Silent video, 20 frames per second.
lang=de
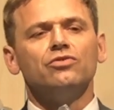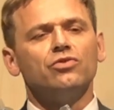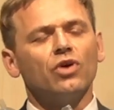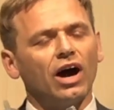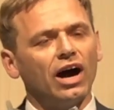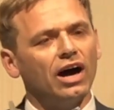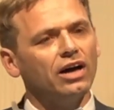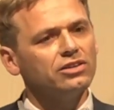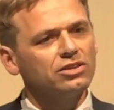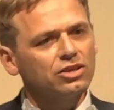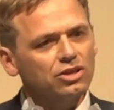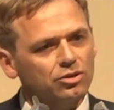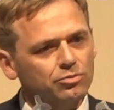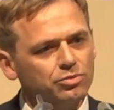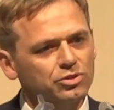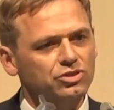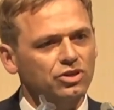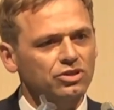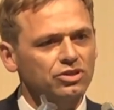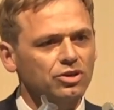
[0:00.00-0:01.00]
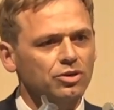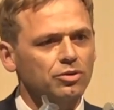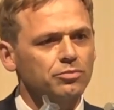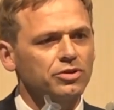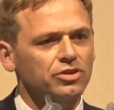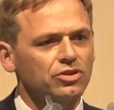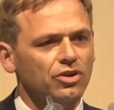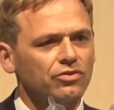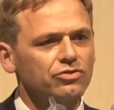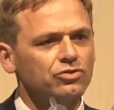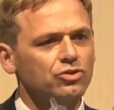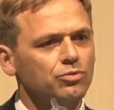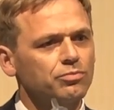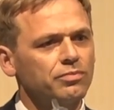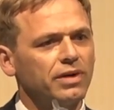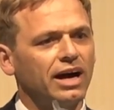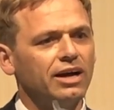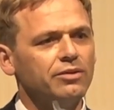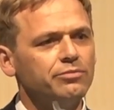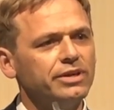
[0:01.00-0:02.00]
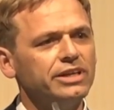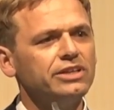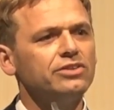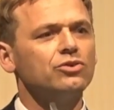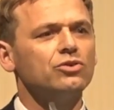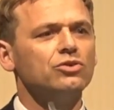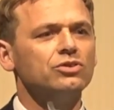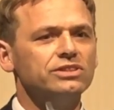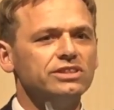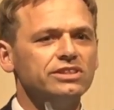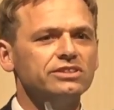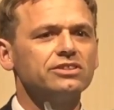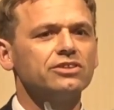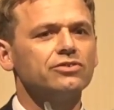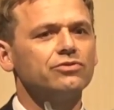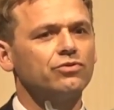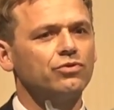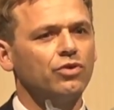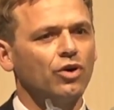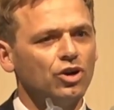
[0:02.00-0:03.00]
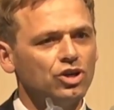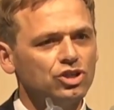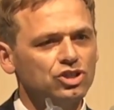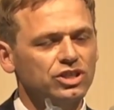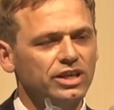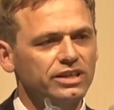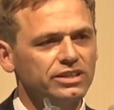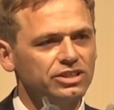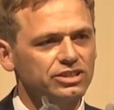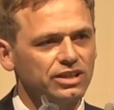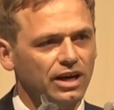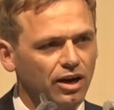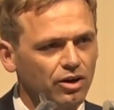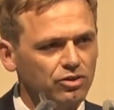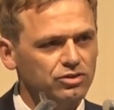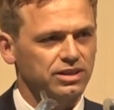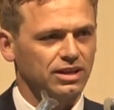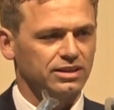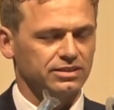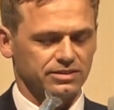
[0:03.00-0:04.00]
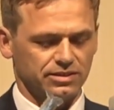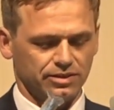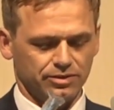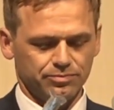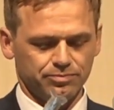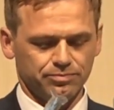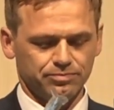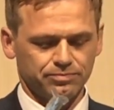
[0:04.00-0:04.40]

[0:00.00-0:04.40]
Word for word: für andere besondere Bedarfsgruppen anmiete und diese vollständig auslaste.